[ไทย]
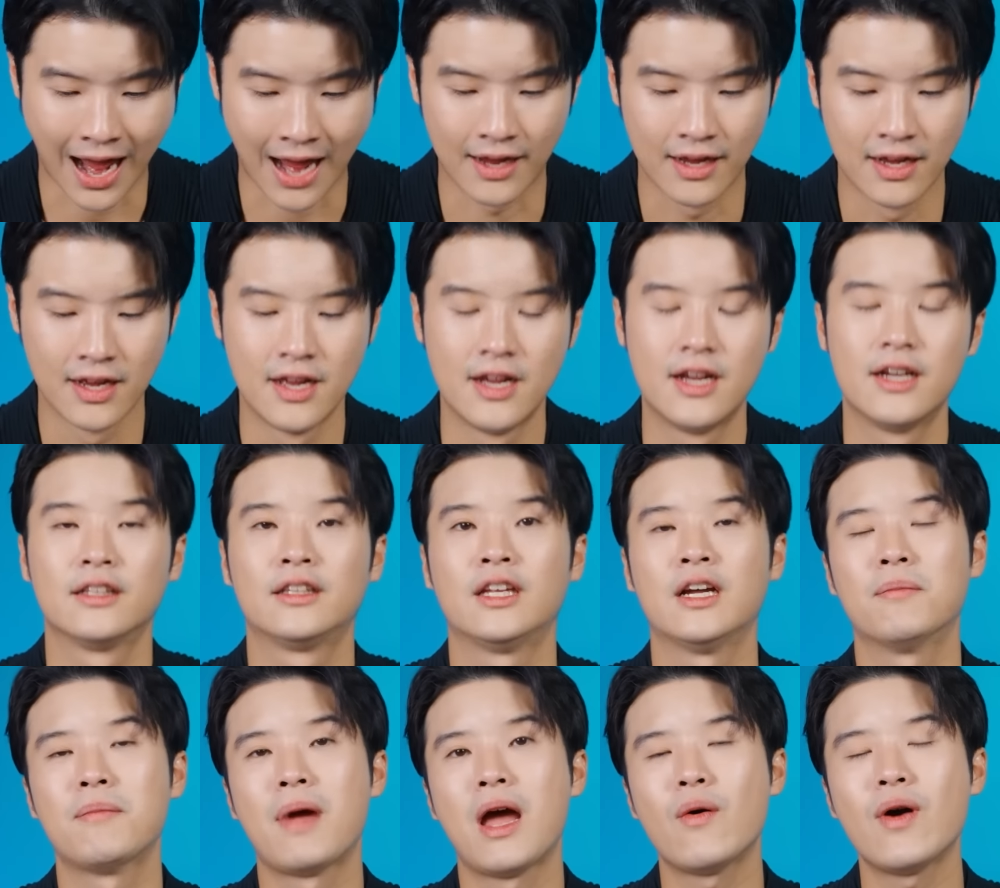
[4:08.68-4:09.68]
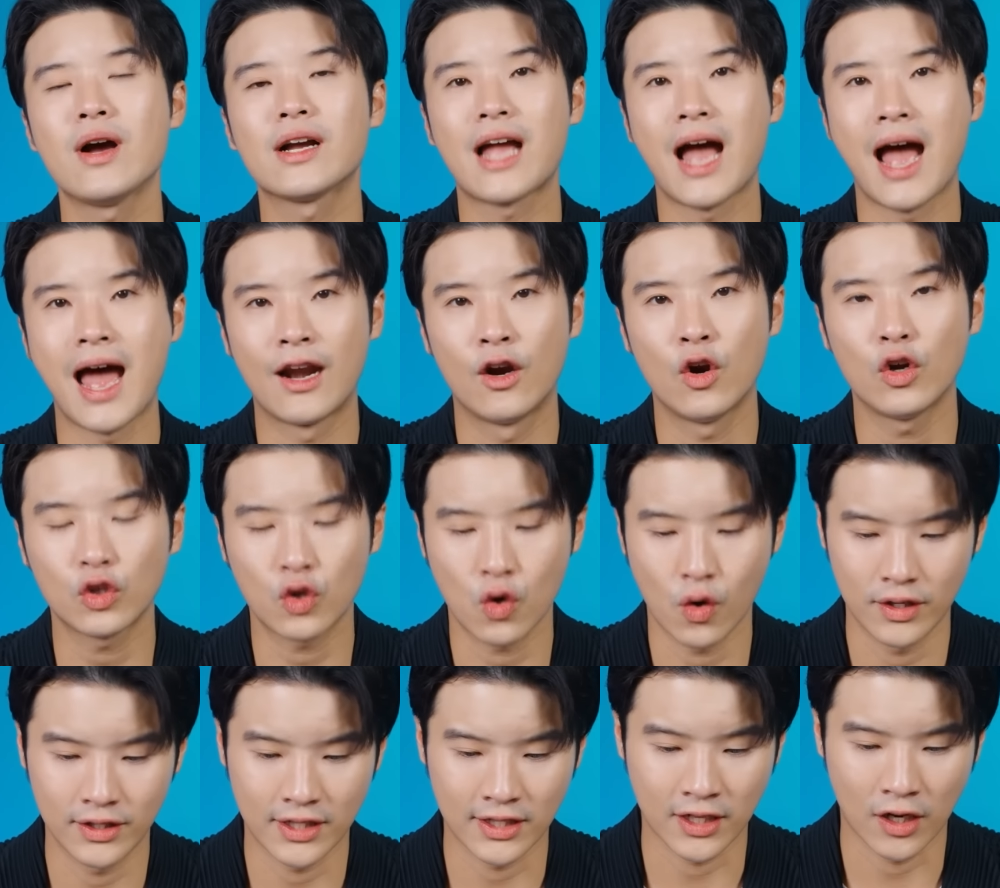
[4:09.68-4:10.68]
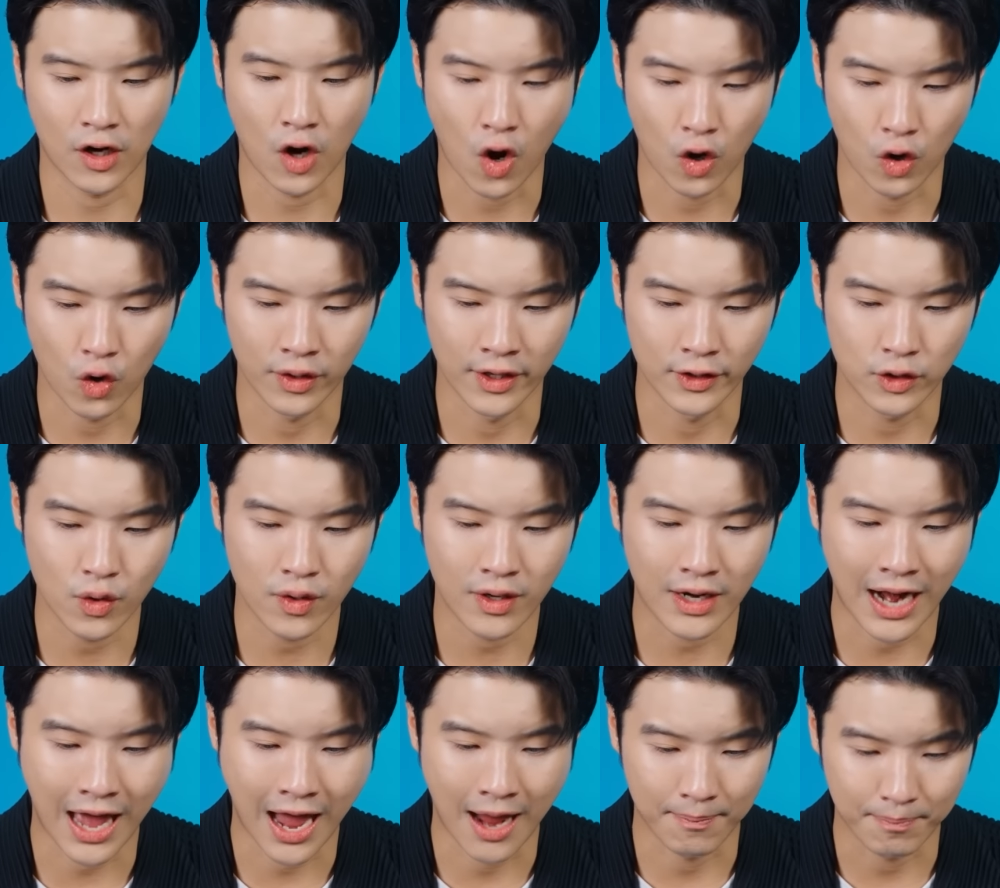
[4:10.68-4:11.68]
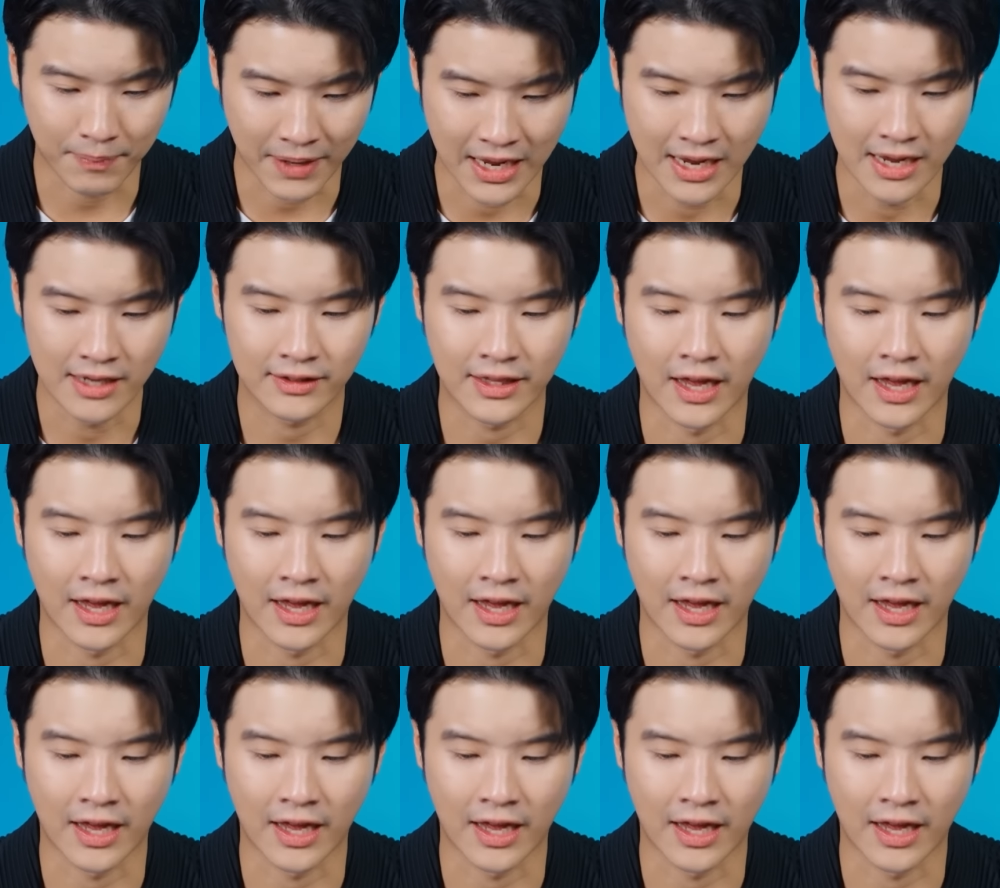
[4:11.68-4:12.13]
รายถึงแม้ว่าการลดคนจะชะลอลงในช่วงกลางปี